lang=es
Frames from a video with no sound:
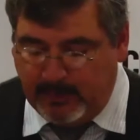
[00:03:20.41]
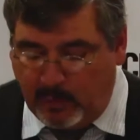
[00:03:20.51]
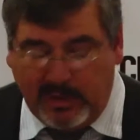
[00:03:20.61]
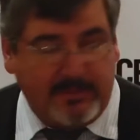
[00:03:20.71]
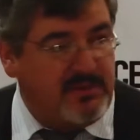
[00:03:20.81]

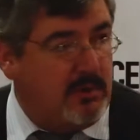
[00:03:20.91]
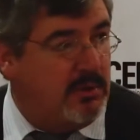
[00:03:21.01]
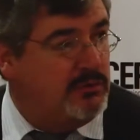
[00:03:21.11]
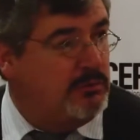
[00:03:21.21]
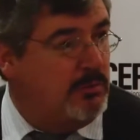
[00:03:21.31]
colapsaron
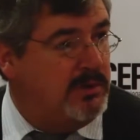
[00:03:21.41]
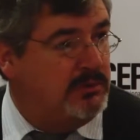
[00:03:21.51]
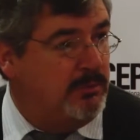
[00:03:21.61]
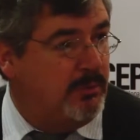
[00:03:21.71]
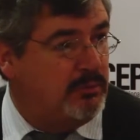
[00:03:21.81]
en su
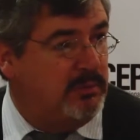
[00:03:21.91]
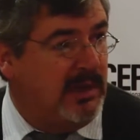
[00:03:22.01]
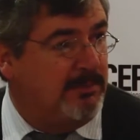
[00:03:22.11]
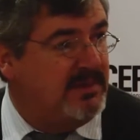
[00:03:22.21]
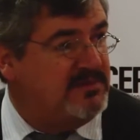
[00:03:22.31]
momento por su
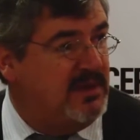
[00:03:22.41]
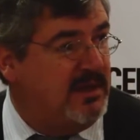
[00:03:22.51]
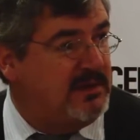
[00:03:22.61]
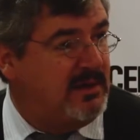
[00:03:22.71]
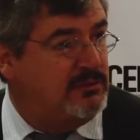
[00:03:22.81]
incapacidad
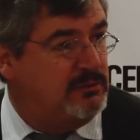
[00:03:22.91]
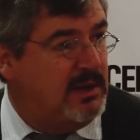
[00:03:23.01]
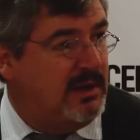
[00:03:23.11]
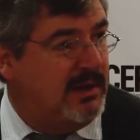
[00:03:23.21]
de reaccionar